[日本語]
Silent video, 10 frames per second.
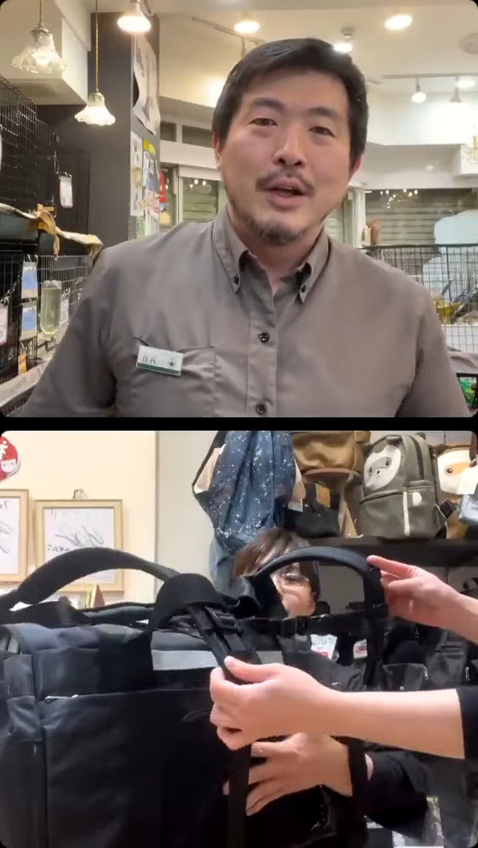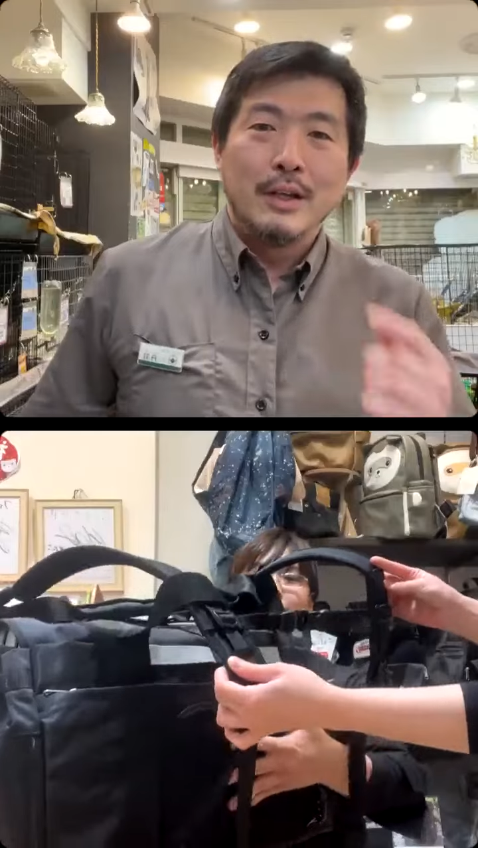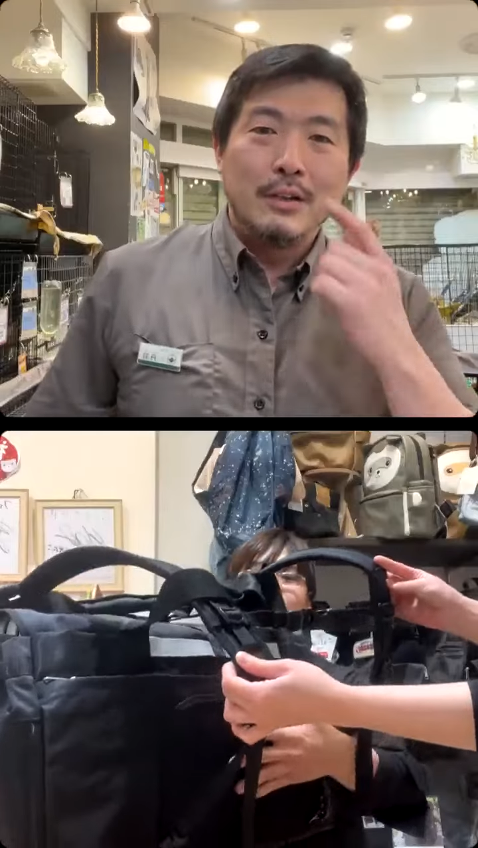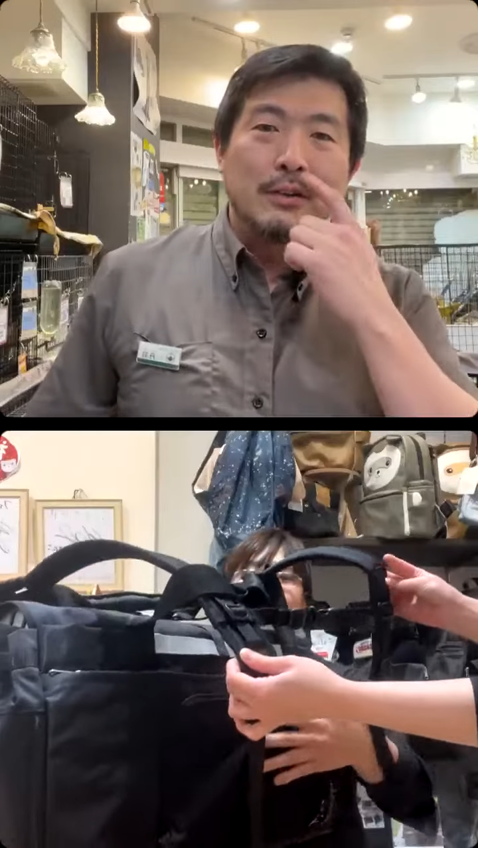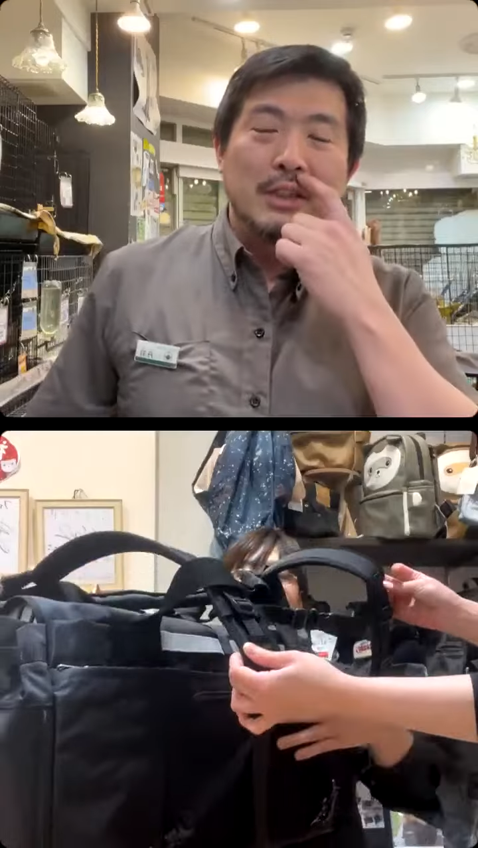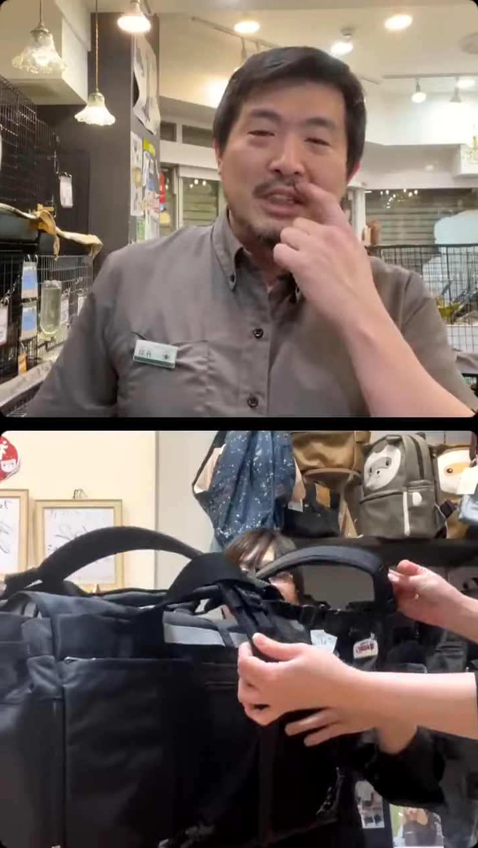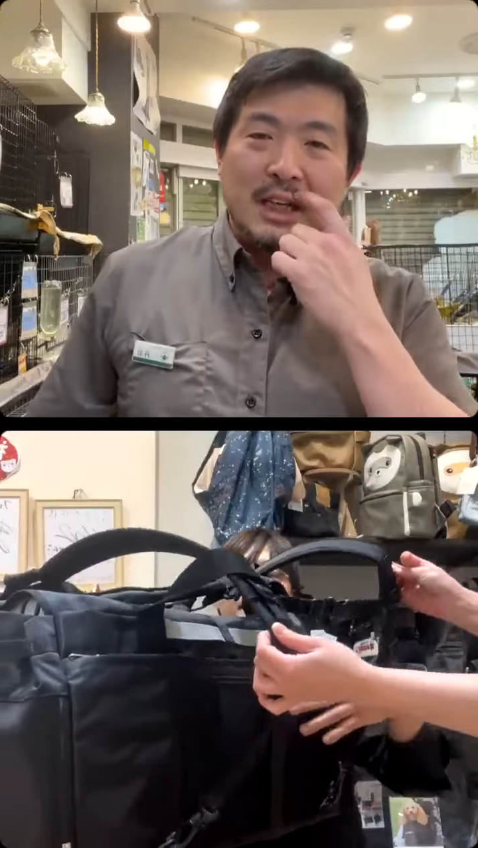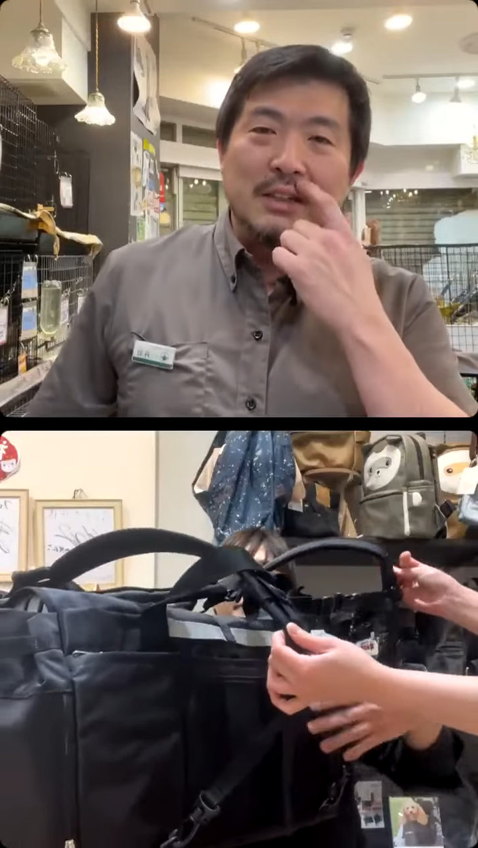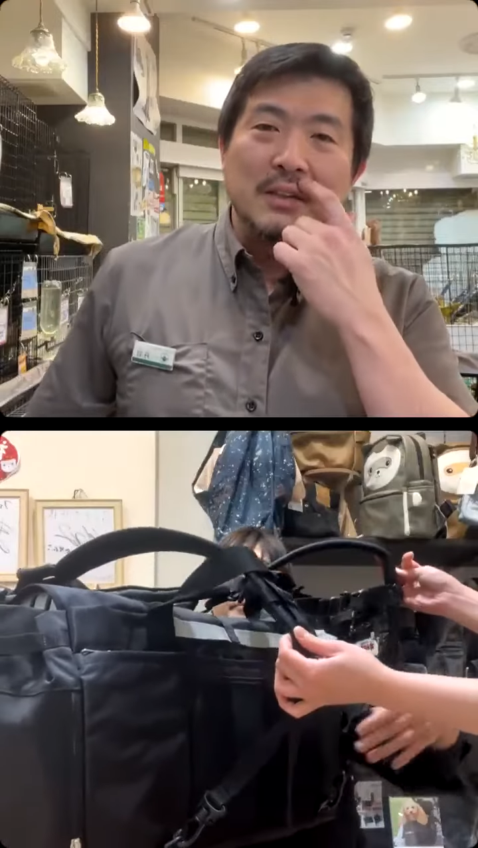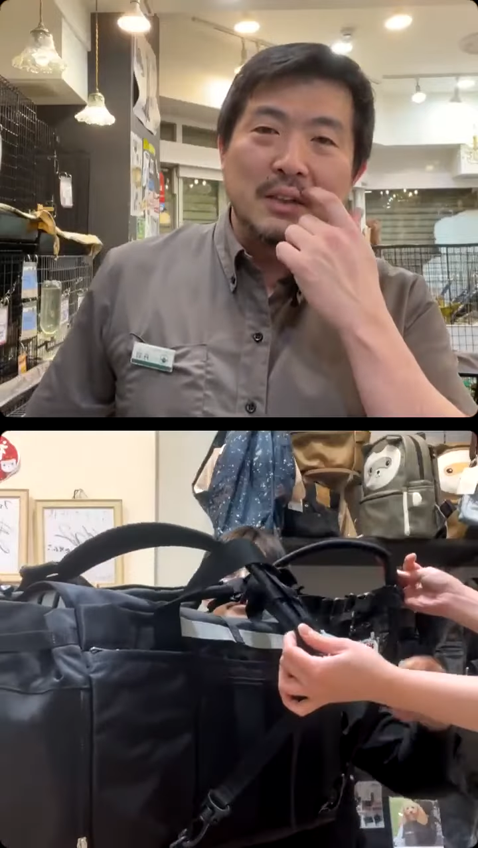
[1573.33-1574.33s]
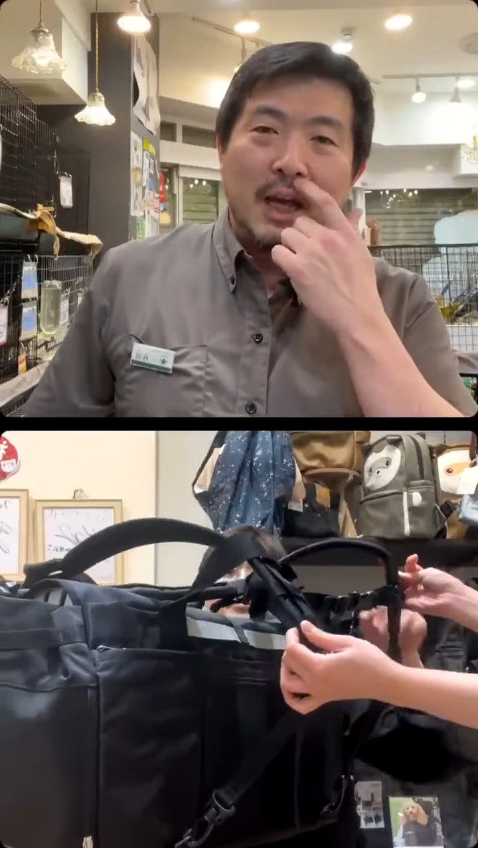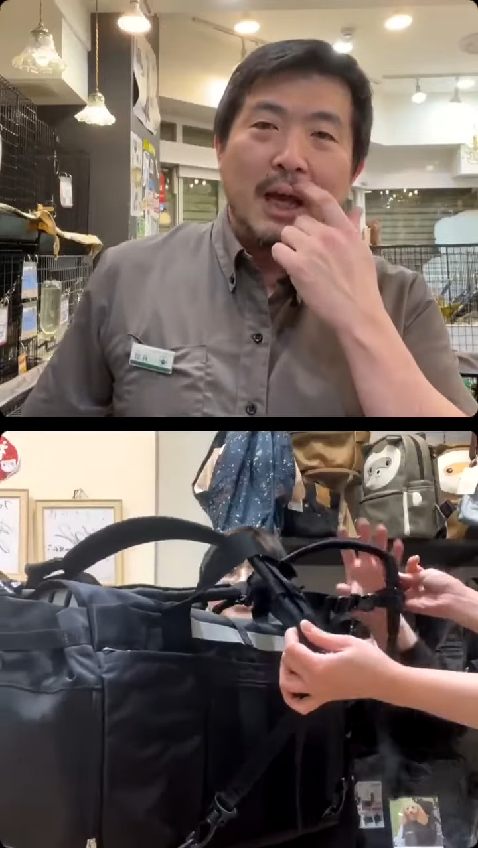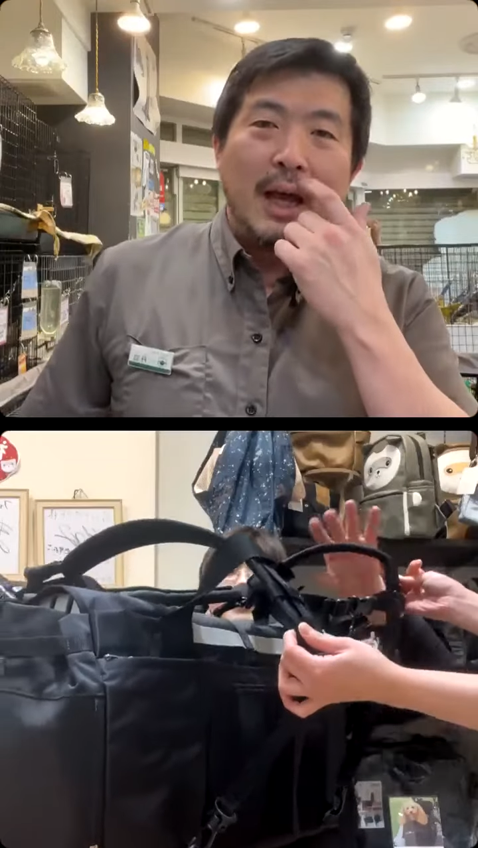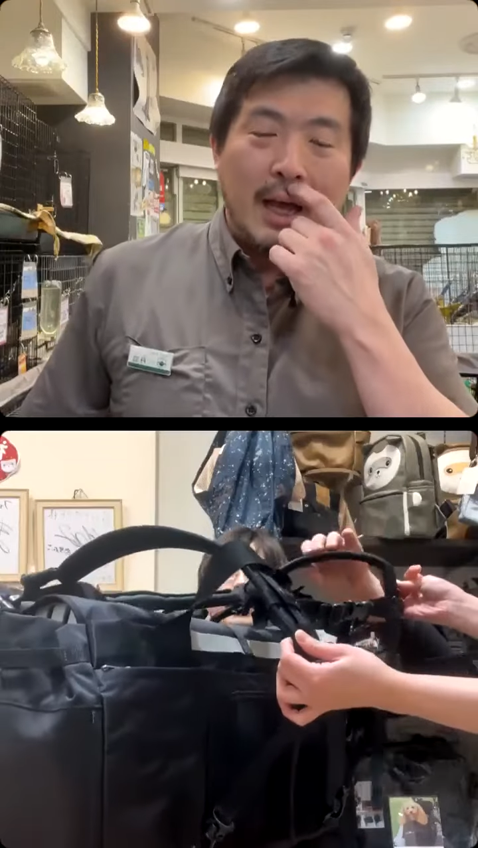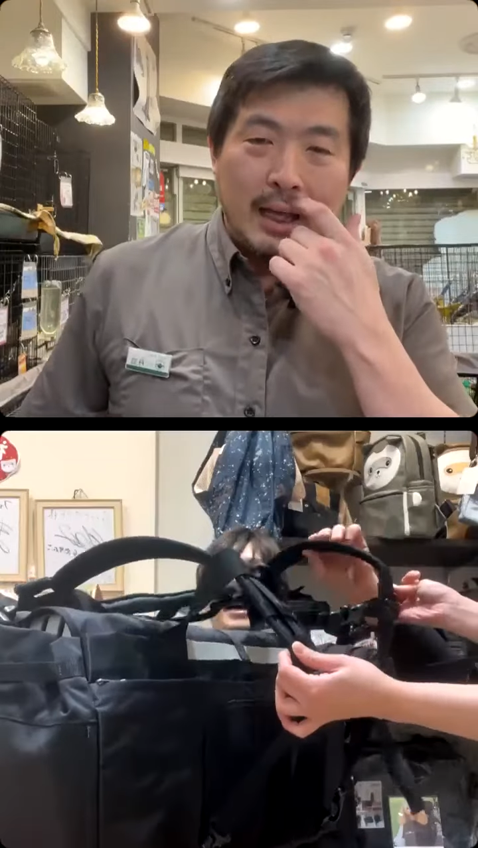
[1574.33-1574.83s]
リュックになるような、
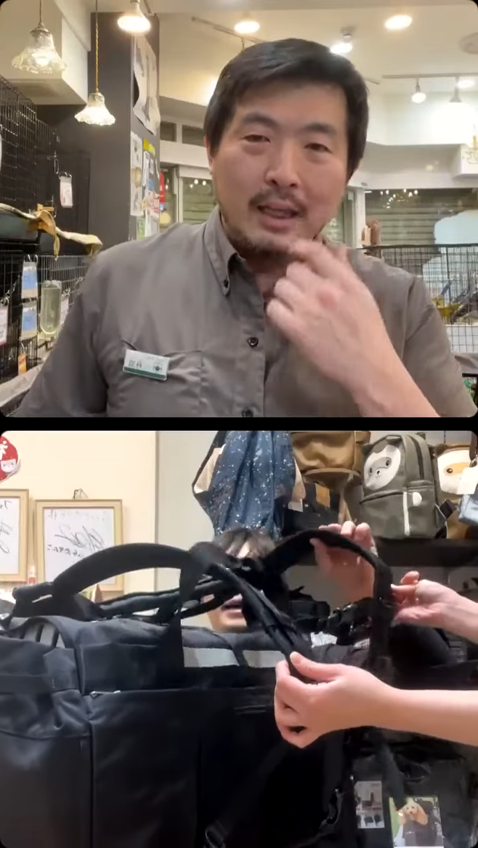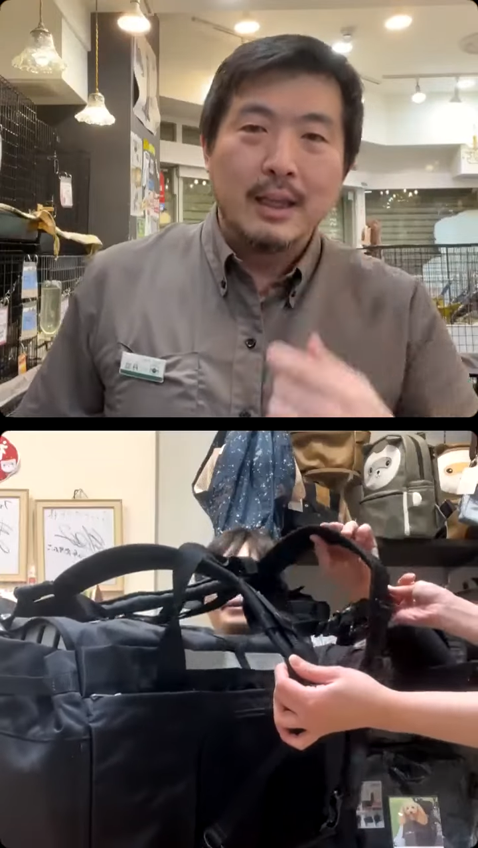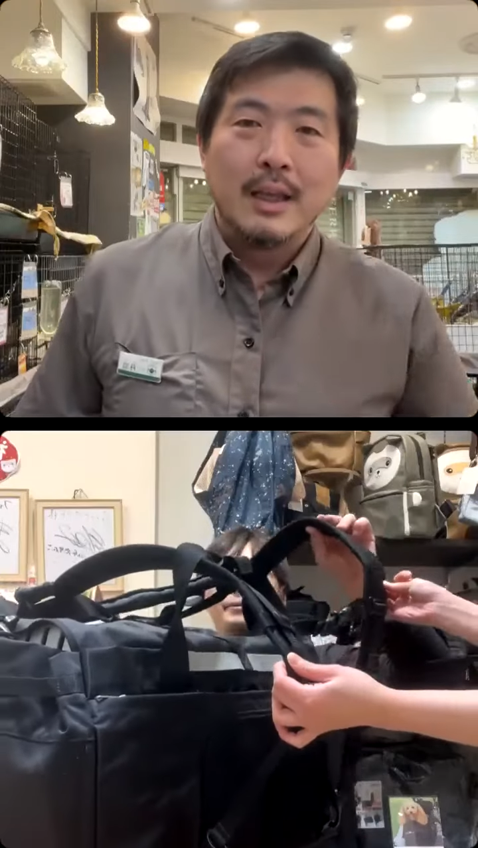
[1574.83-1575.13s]
はい、